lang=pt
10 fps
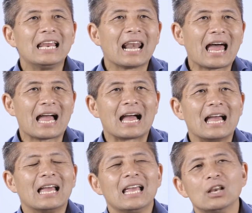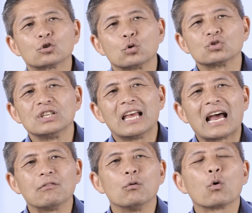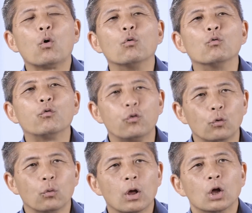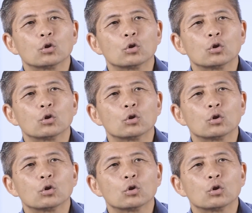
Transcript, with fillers: E lá eles consideravam o Kung Fu